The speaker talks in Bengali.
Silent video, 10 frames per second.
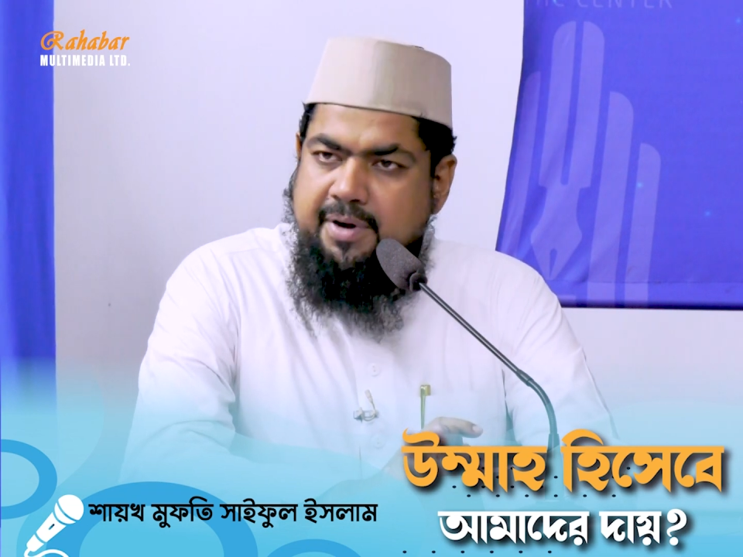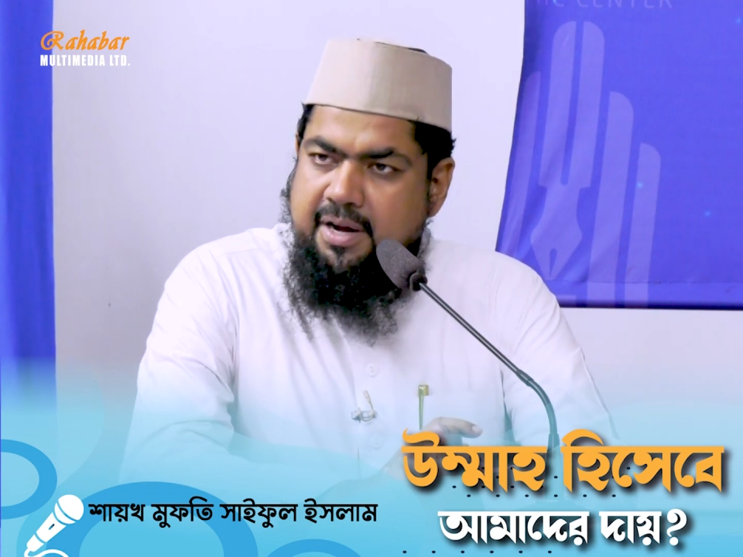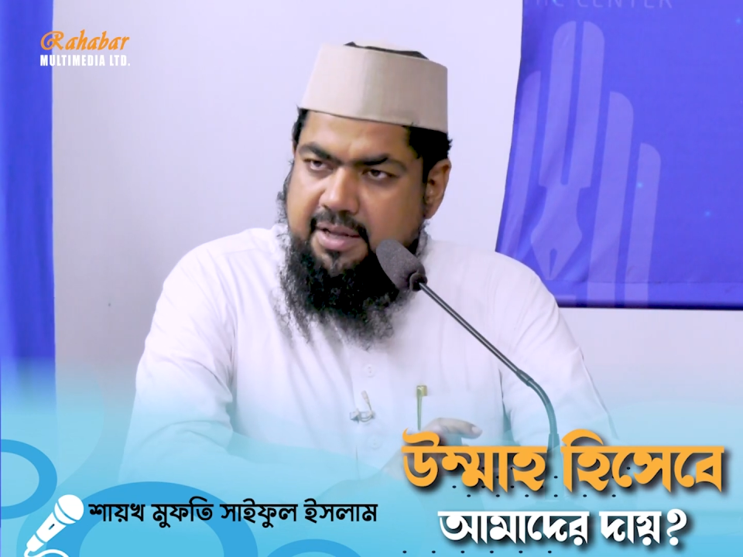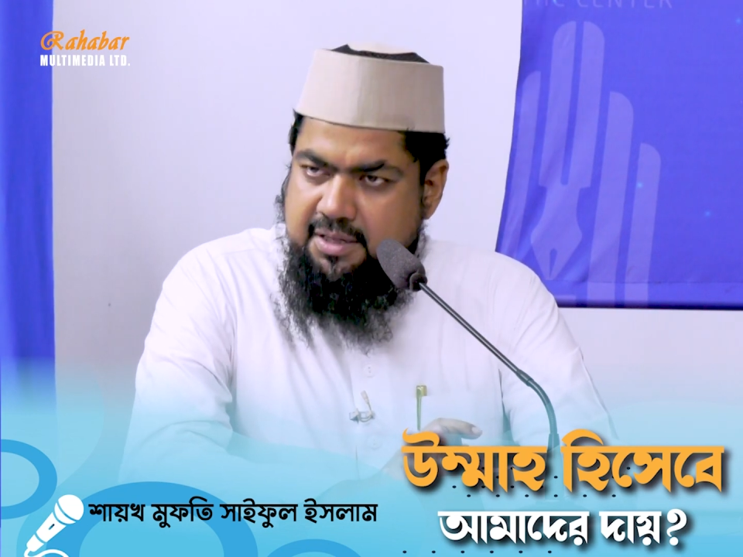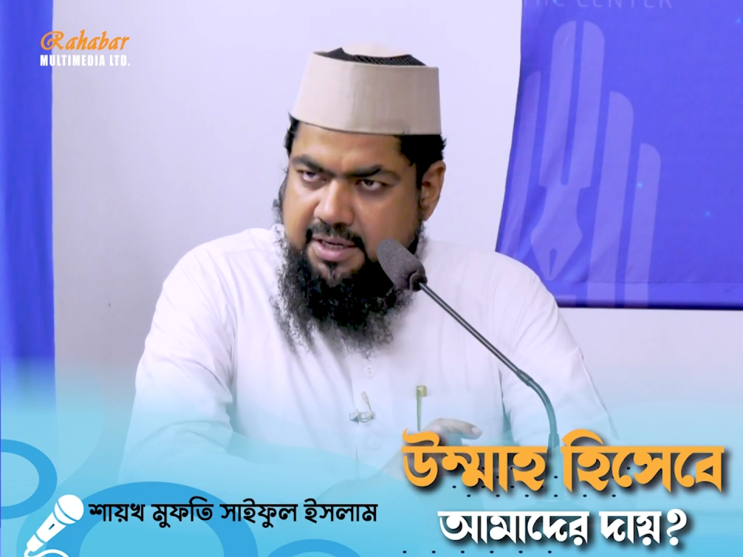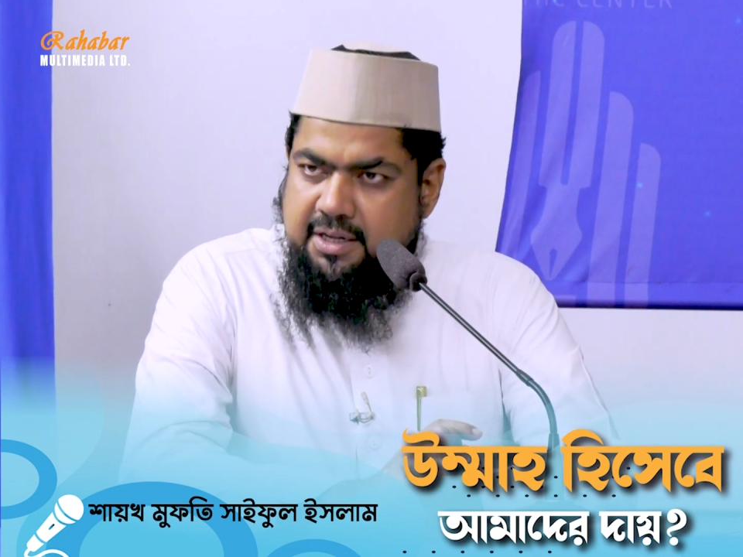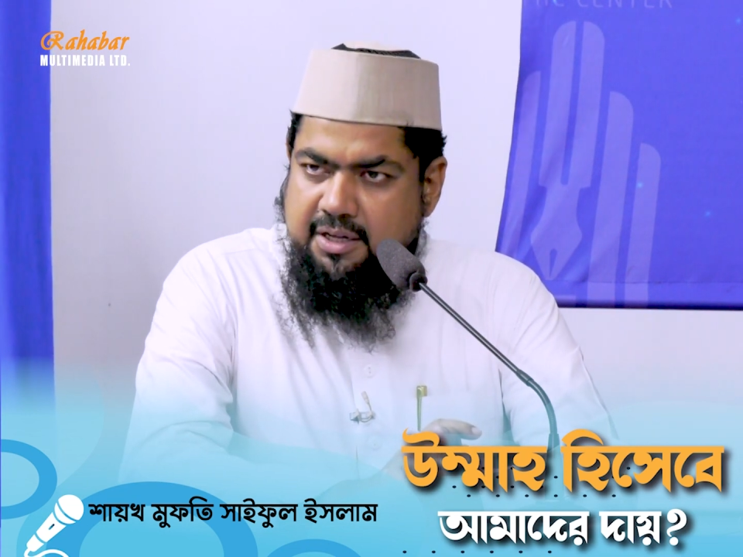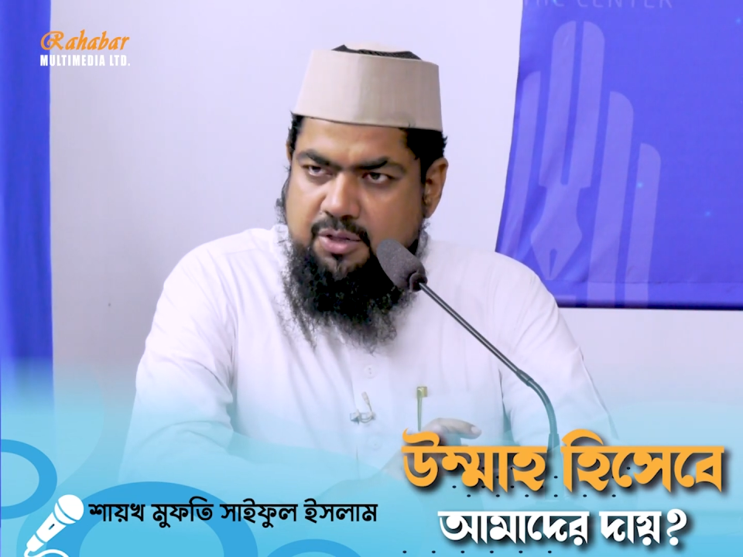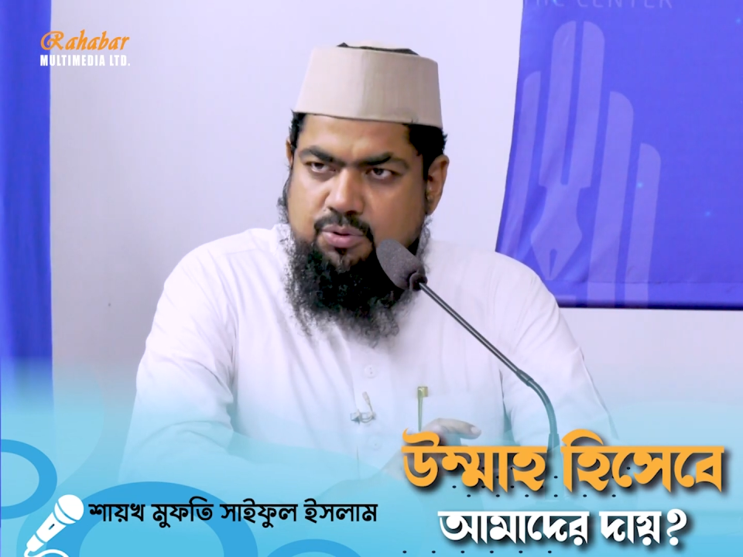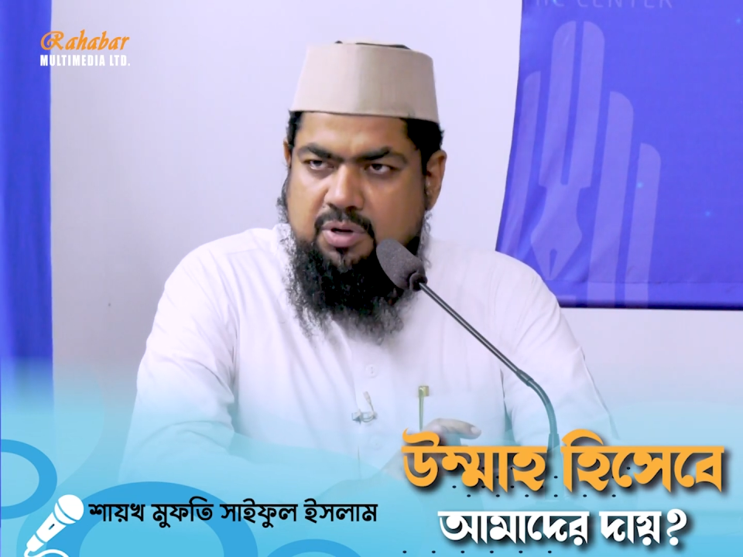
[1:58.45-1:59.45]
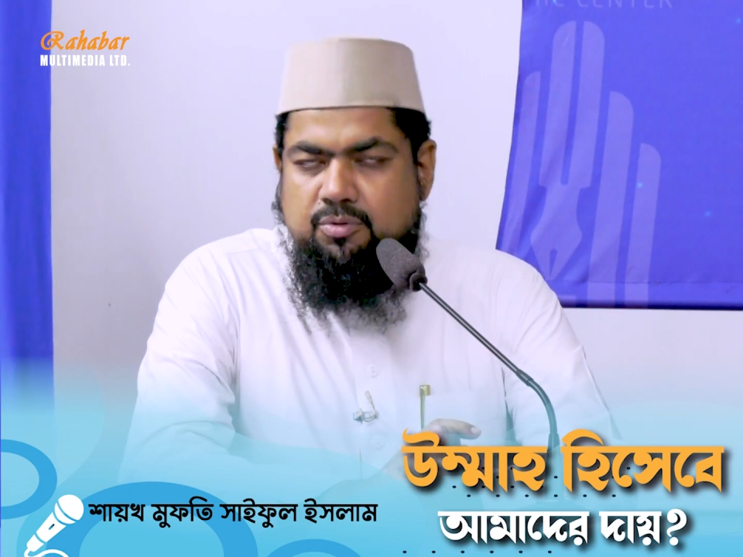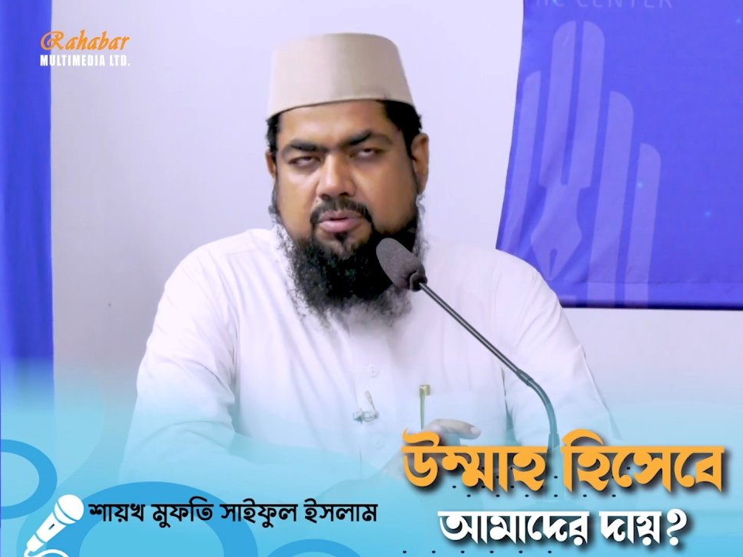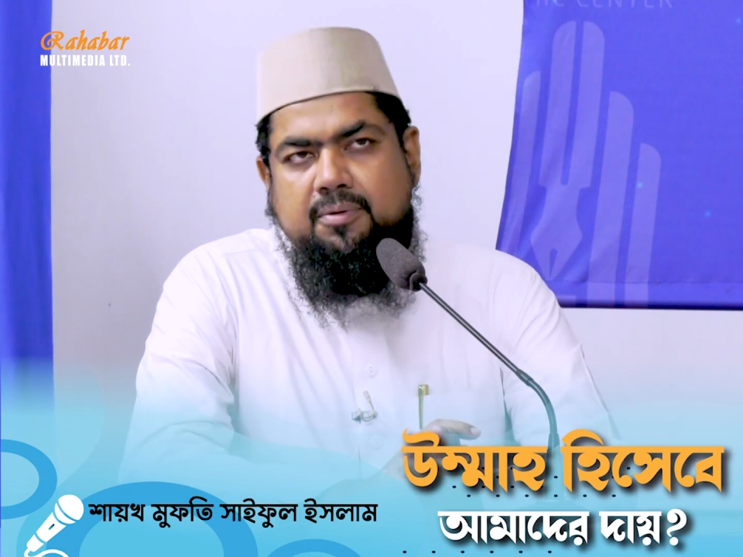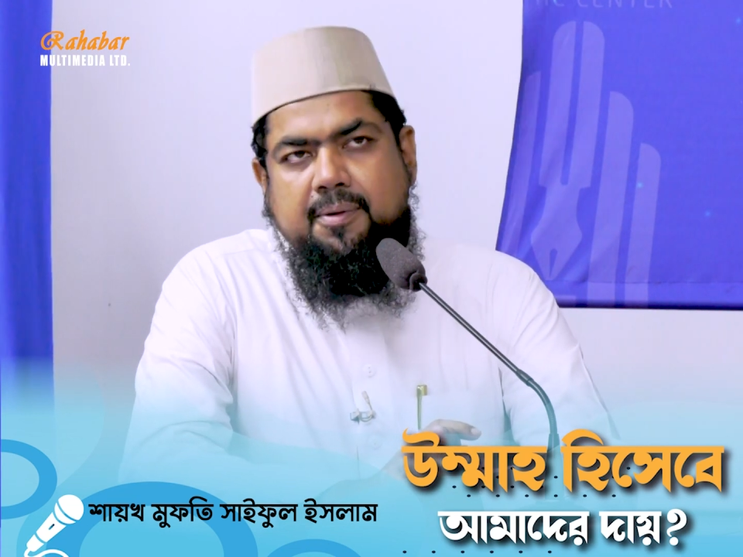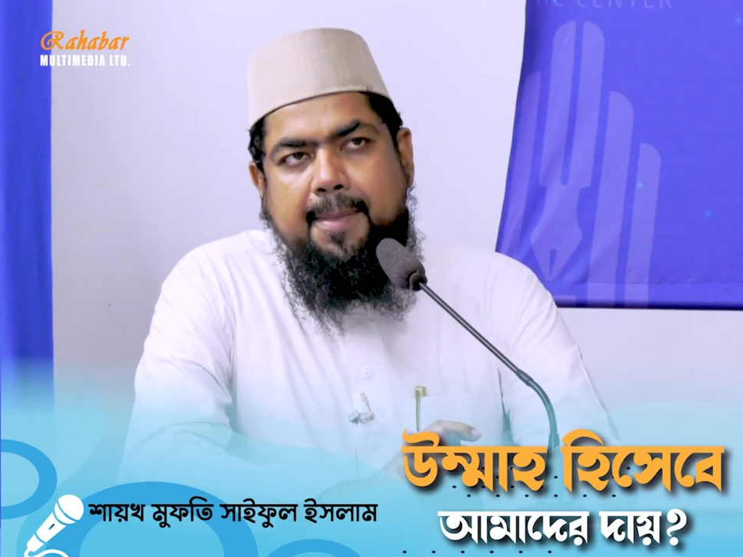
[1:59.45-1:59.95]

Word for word: প্রায় দেখি কিন্তু এমন